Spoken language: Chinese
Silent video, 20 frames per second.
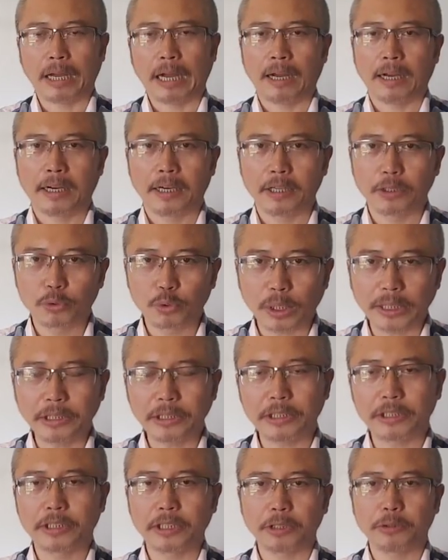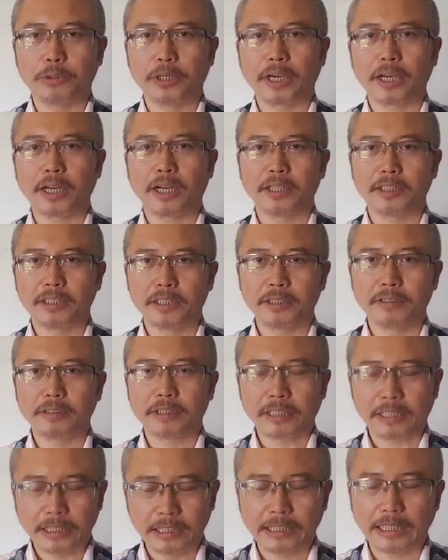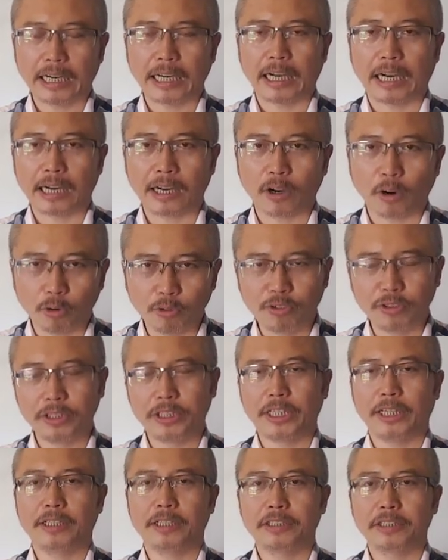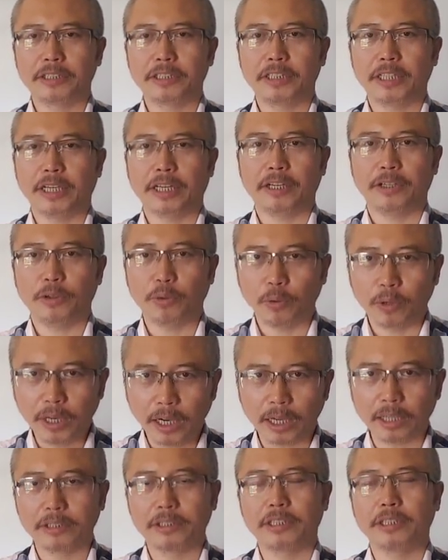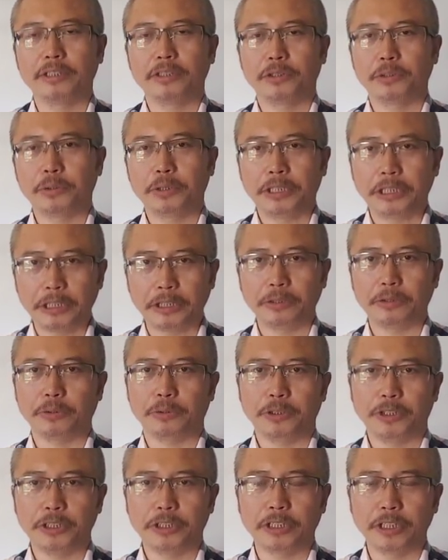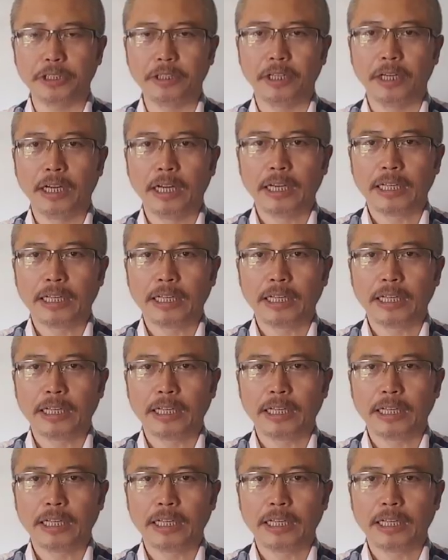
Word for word: 啊，和专制政权抗争是一项啊高风险的事业，有抗争就一定有牺牲。